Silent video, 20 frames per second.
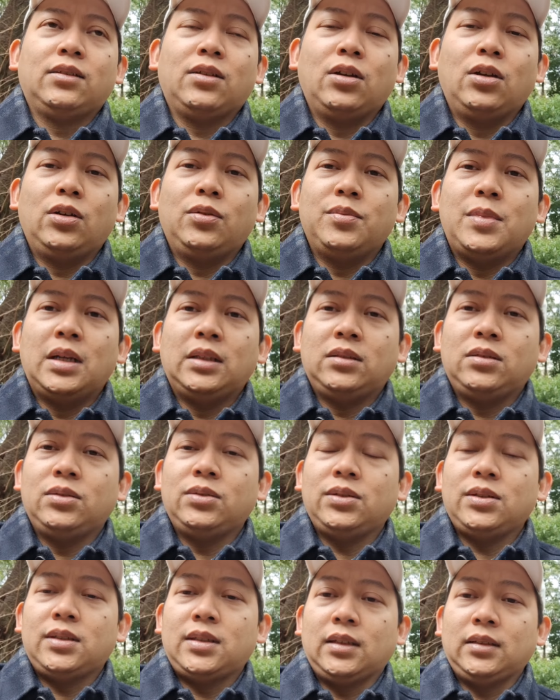Tolong
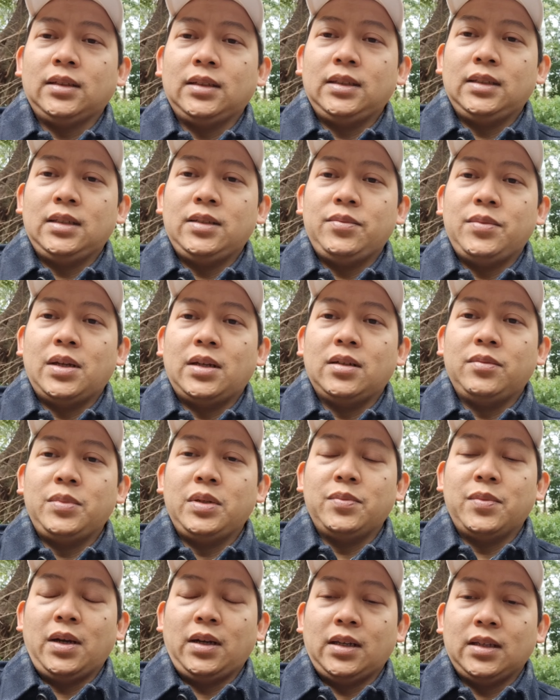bantu channel ini biar
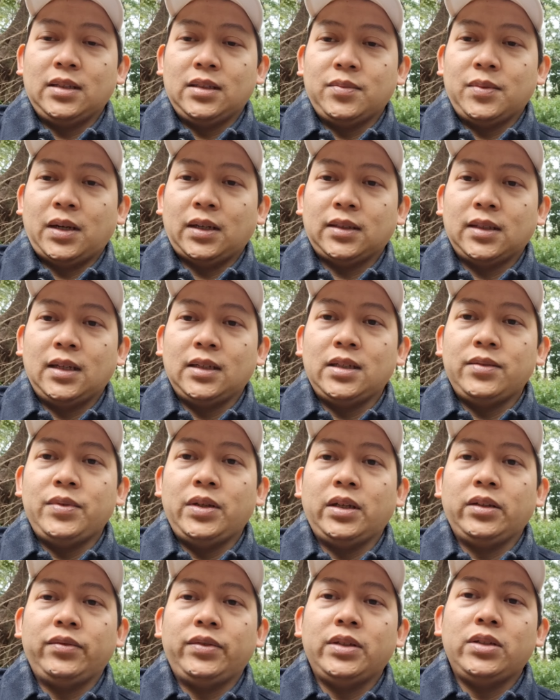lebih makin semangat lagi
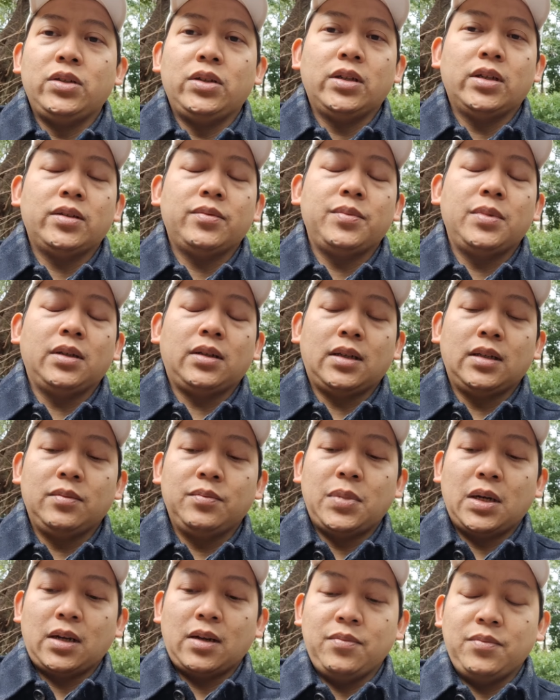bikin videonya,
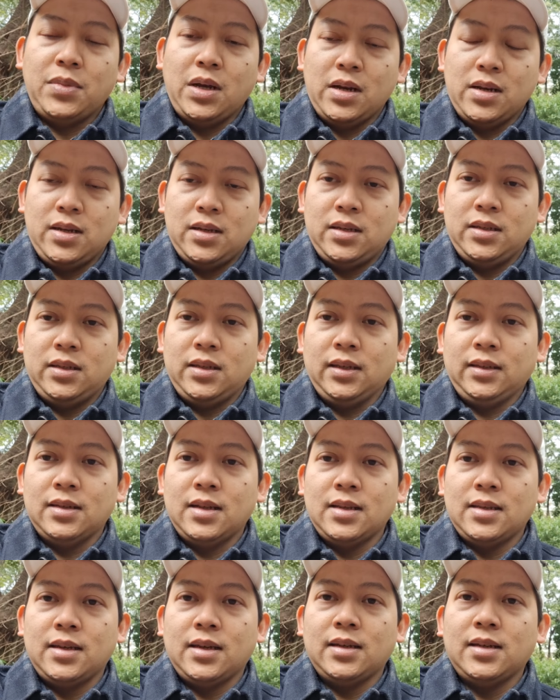makin berkembang lagi
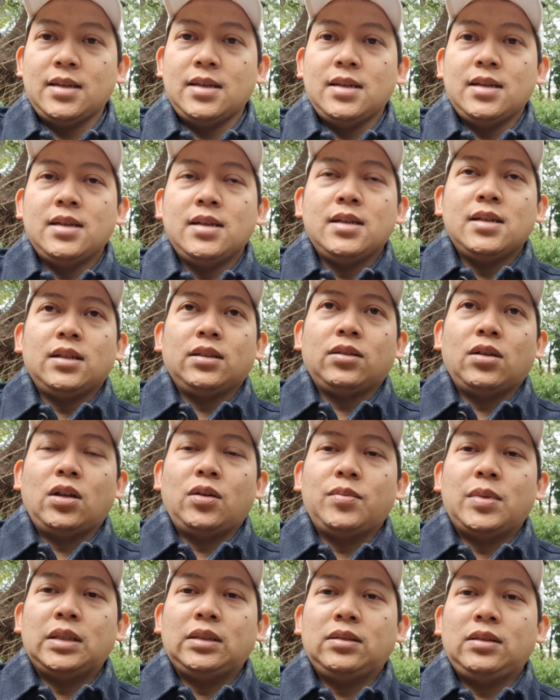channelnya.
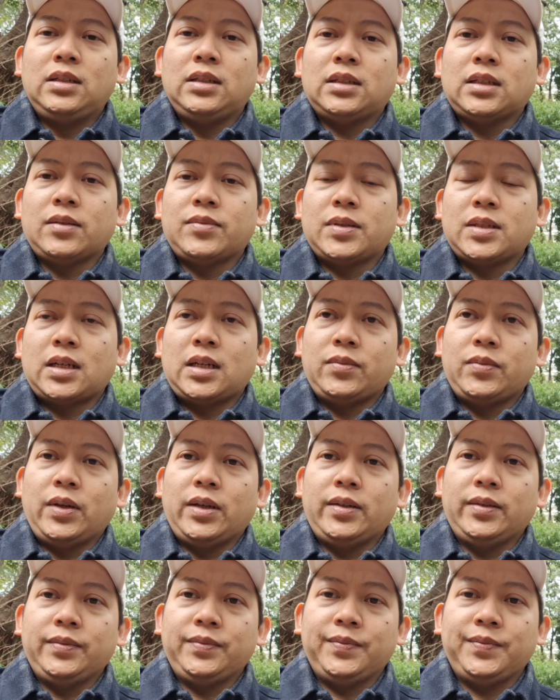Tolong bantu di subscribe ya.